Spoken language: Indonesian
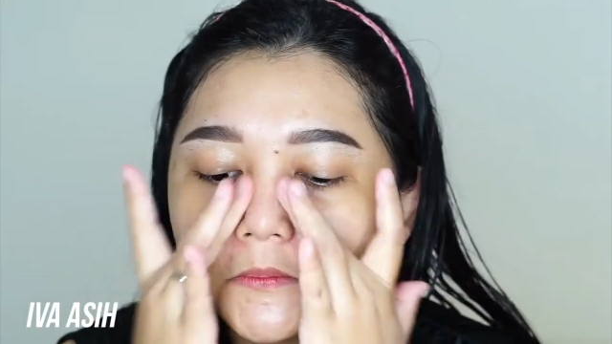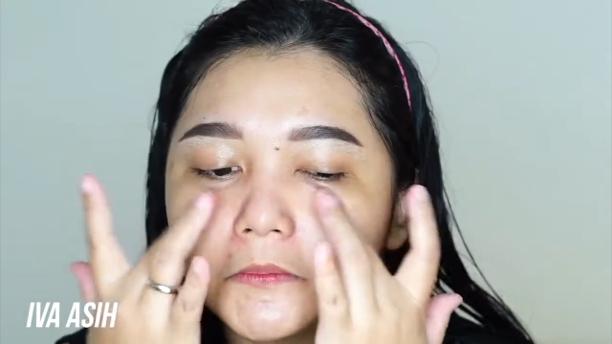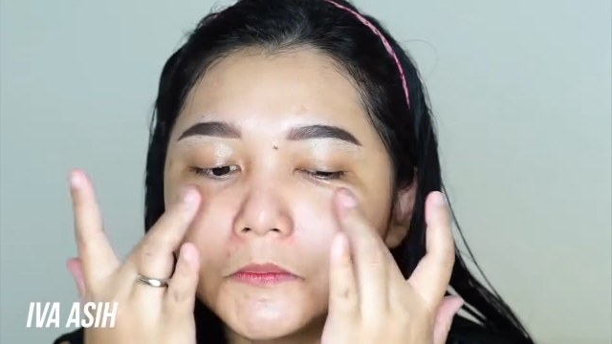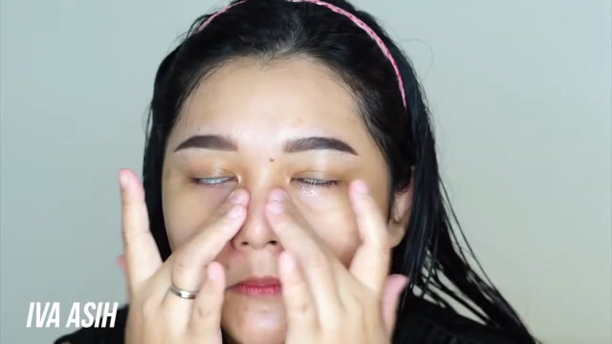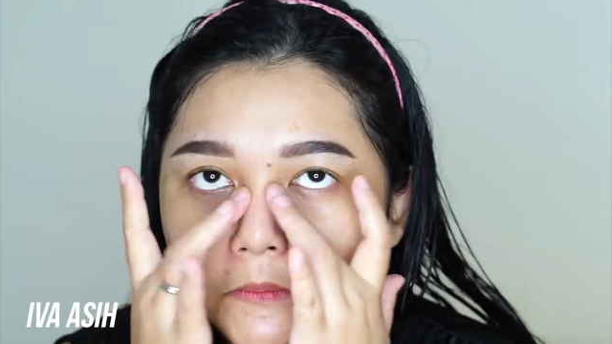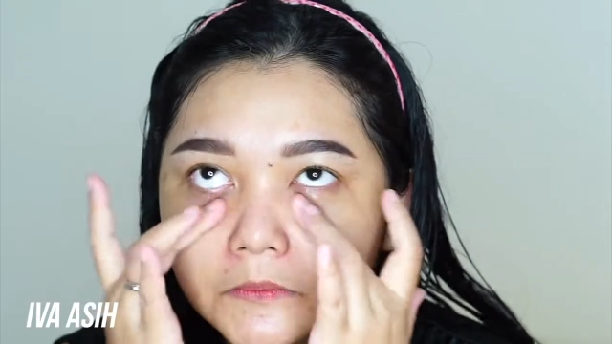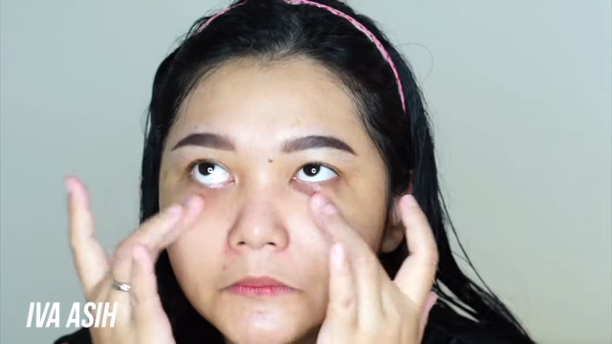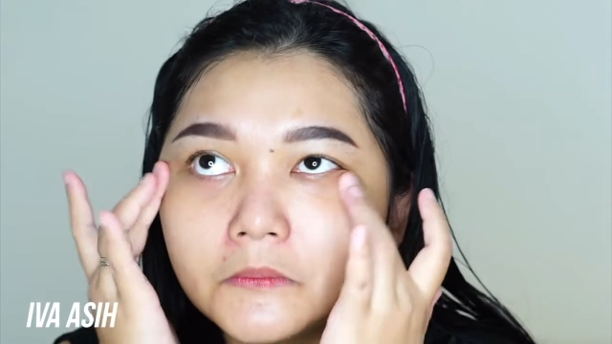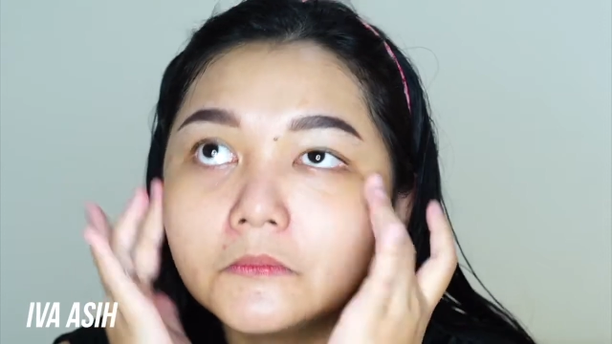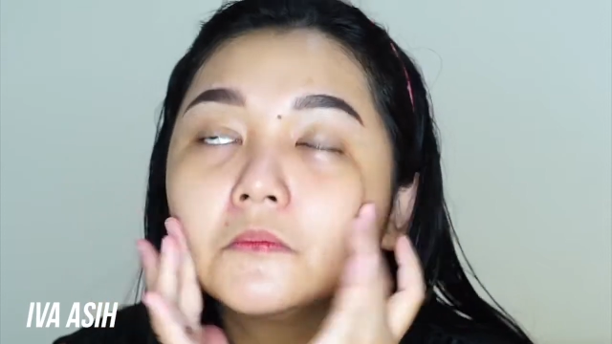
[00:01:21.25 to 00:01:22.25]
kalau misalnya kulit
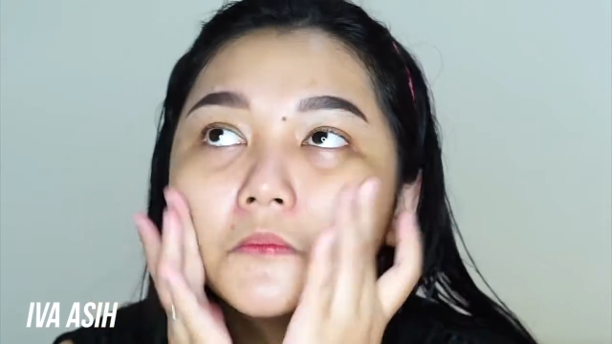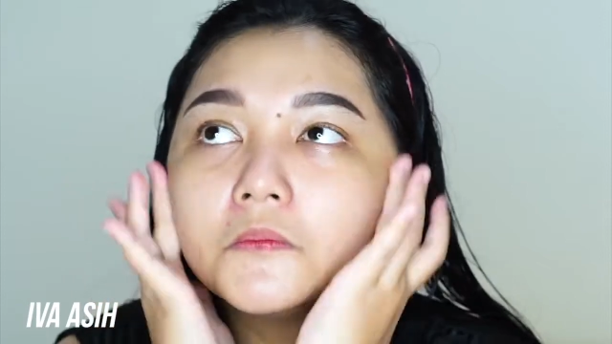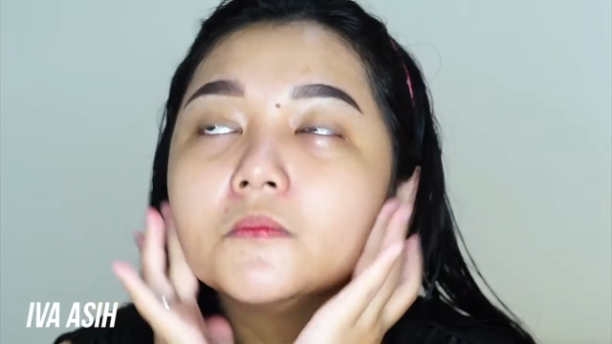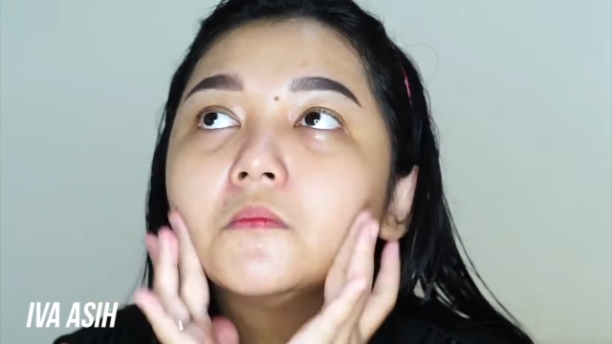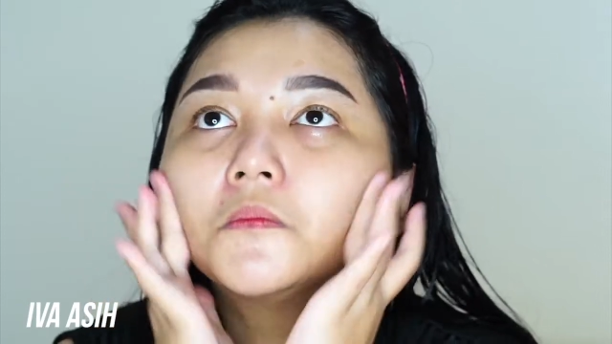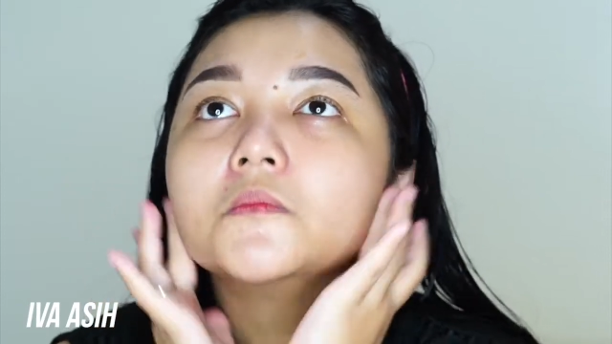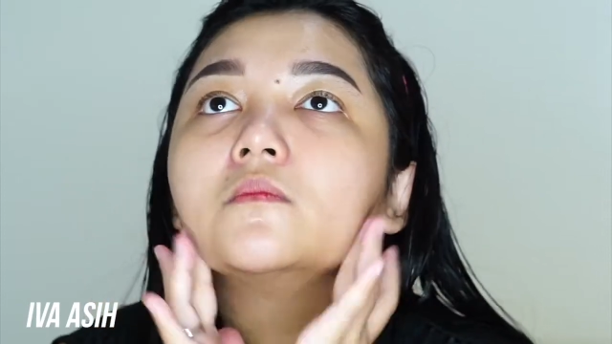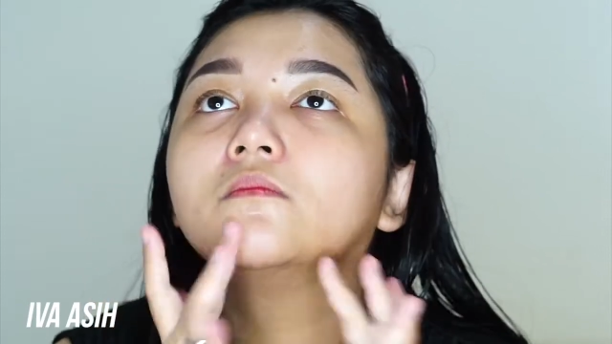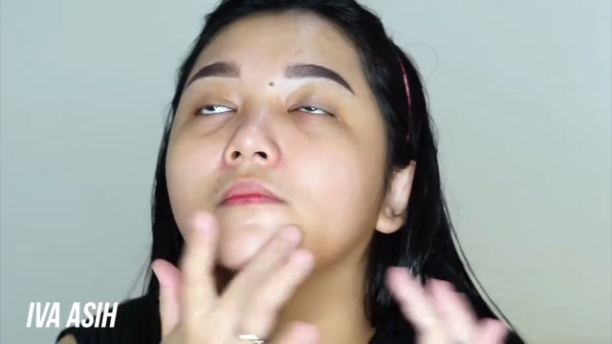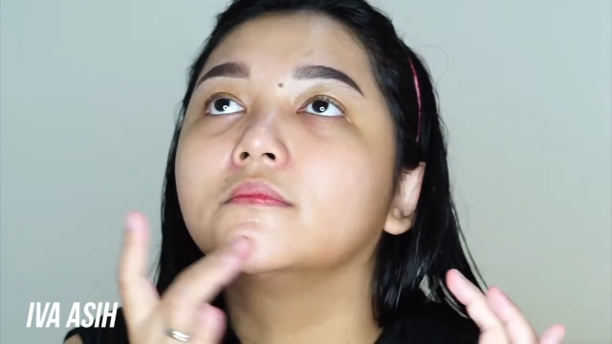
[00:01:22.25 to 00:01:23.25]
kamu kering itu
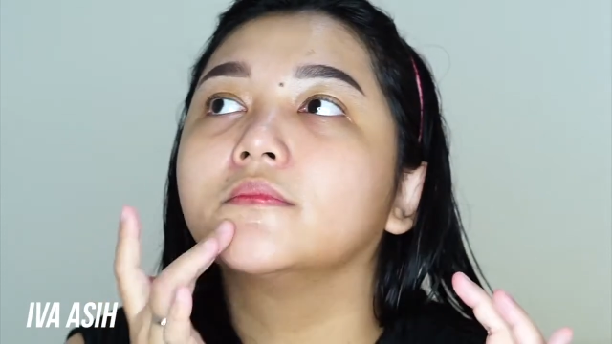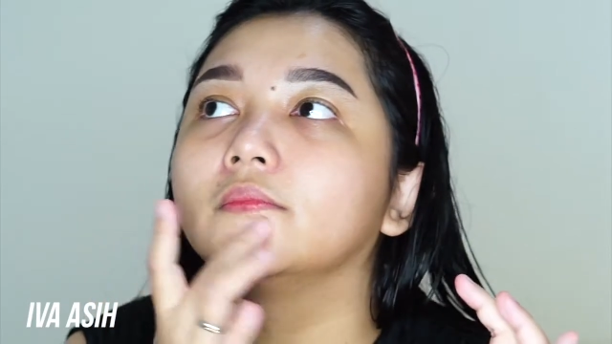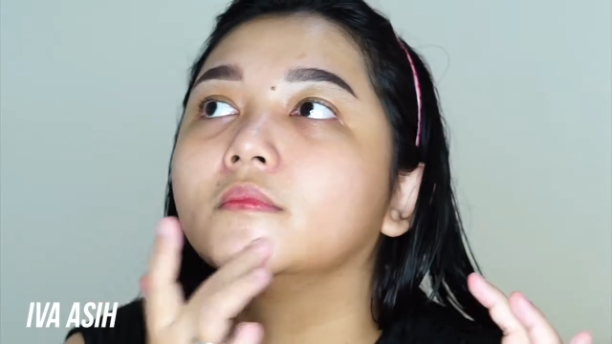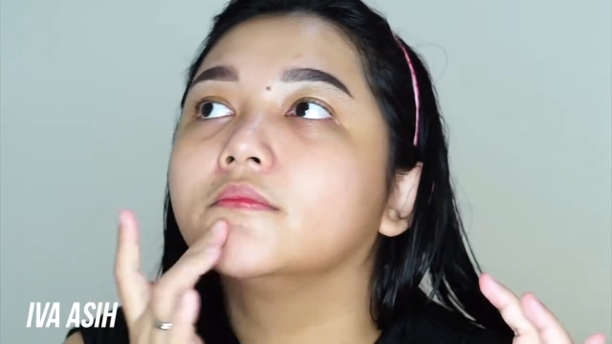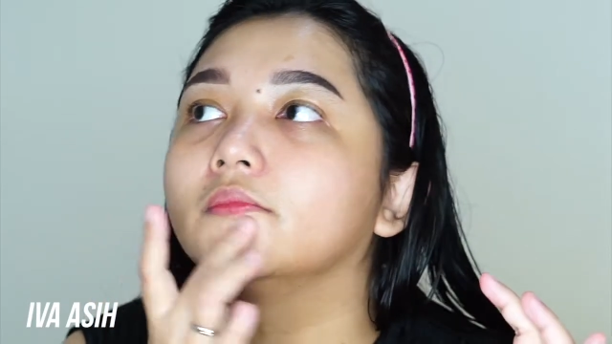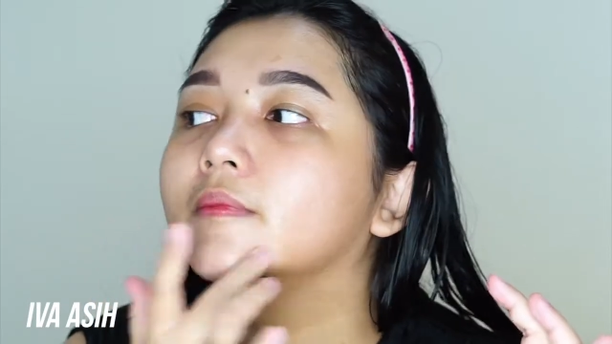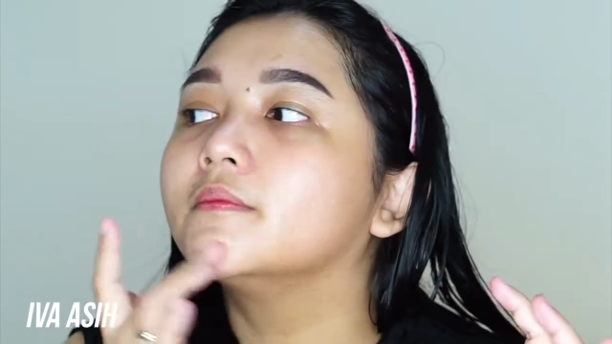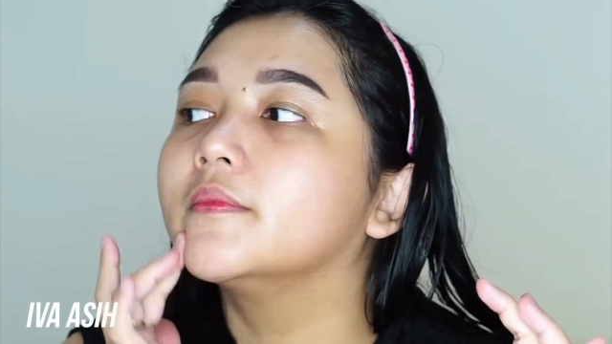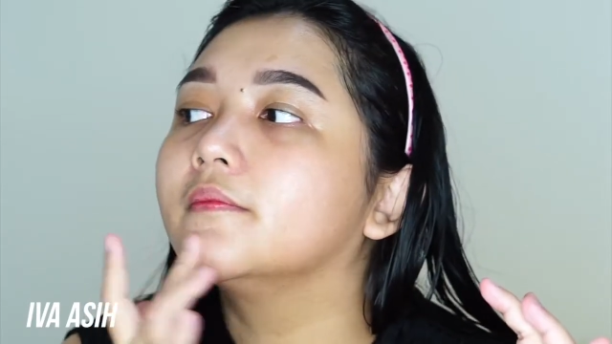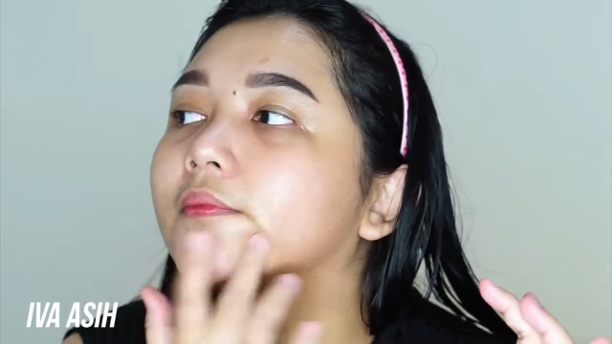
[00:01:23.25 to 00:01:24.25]
bisa
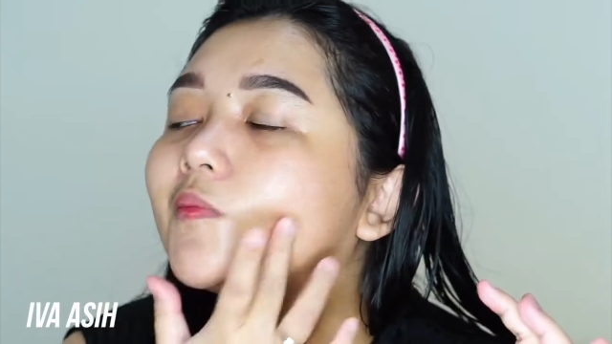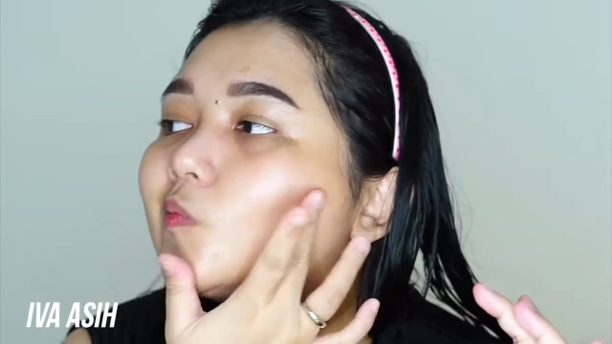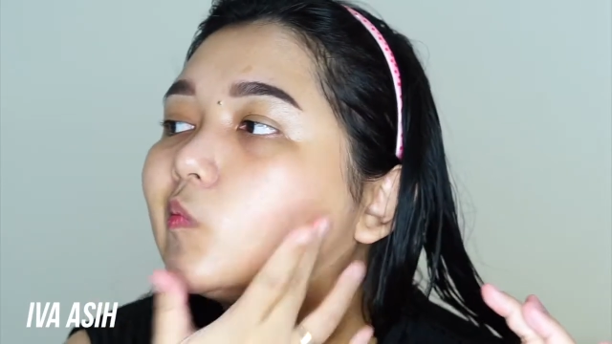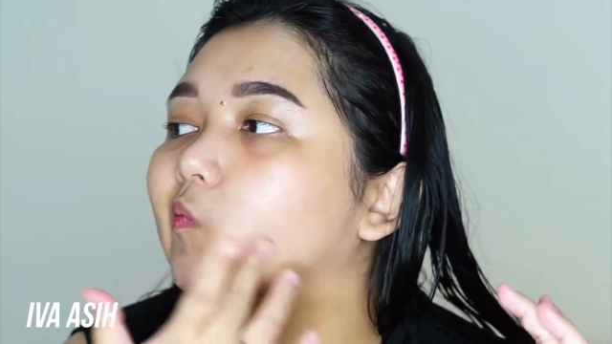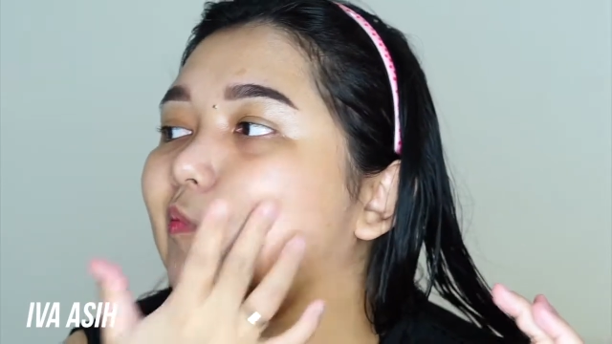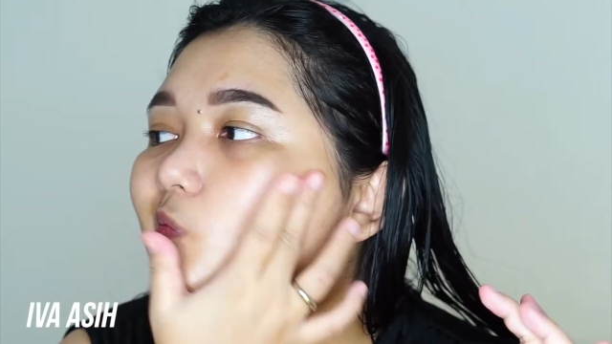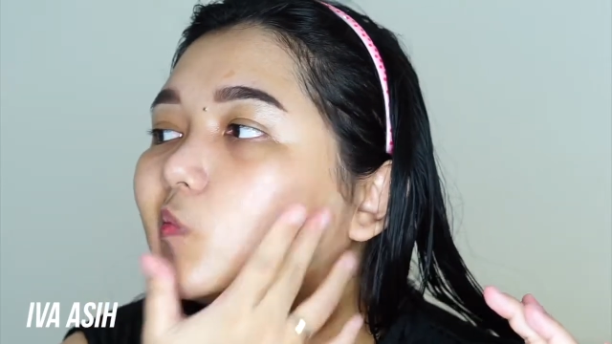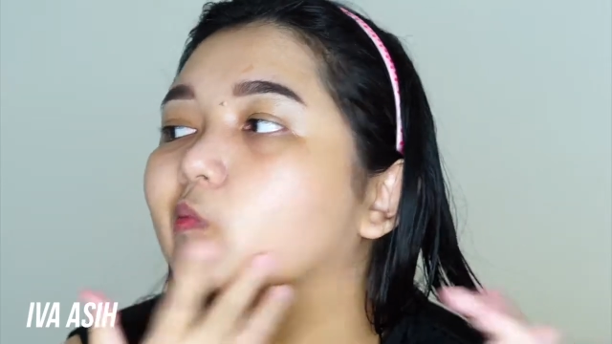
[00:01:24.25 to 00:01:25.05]
uh, lebih lembab